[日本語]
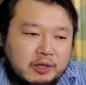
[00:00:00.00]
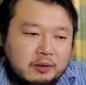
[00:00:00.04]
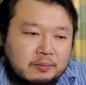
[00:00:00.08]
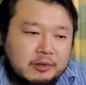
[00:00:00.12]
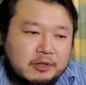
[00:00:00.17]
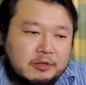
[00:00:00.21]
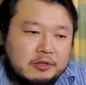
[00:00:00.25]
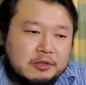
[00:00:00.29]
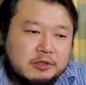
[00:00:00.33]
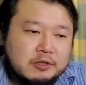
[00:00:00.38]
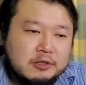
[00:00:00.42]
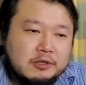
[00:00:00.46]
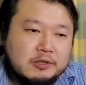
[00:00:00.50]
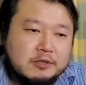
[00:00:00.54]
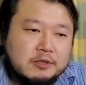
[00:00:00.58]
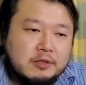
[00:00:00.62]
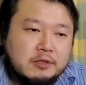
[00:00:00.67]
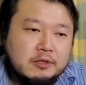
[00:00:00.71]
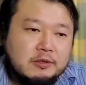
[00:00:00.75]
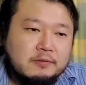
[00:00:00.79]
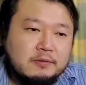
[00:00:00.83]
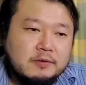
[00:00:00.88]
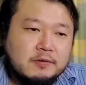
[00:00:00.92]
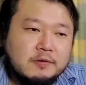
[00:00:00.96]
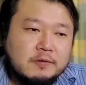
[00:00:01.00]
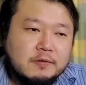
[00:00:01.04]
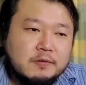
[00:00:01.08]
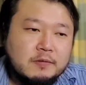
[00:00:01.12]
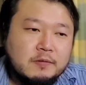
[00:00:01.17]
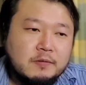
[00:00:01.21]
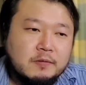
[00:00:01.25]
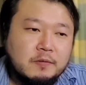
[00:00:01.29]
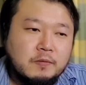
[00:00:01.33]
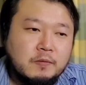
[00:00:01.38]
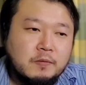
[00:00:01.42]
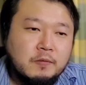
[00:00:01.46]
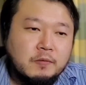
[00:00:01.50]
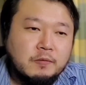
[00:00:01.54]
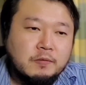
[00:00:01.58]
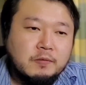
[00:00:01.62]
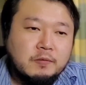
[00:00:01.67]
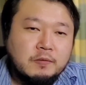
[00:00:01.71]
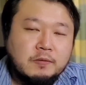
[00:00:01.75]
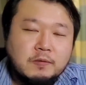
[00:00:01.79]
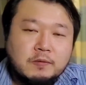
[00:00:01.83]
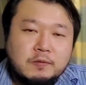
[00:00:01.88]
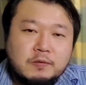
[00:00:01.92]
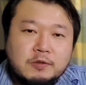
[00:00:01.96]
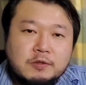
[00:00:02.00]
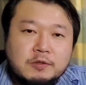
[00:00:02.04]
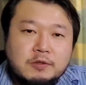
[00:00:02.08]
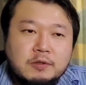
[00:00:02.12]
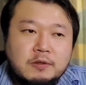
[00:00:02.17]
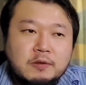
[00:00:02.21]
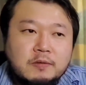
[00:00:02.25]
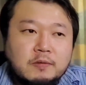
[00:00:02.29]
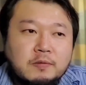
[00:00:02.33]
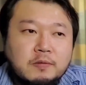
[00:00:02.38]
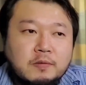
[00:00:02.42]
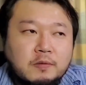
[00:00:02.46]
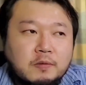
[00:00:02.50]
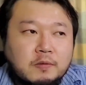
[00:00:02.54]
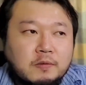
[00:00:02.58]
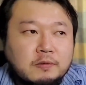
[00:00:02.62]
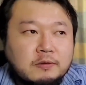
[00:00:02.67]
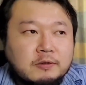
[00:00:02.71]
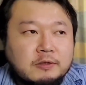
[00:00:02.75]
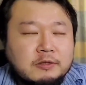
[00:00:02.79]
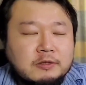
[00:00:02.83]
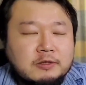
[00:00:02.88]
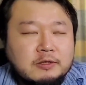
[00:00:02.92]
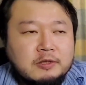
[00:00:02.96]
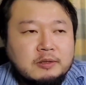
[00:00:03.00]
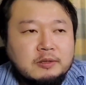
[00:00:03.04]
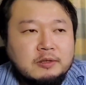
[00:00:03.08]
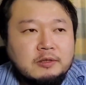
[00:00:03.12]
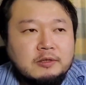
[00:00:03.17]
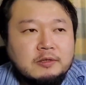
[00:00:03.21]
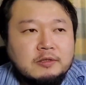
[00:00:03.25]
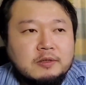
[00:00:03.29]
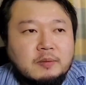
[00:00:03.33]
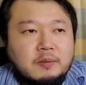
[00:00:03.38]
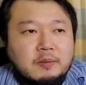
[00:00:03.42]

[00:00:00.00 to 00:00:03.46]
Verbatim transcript: まあ、実際にはその、音としての、何です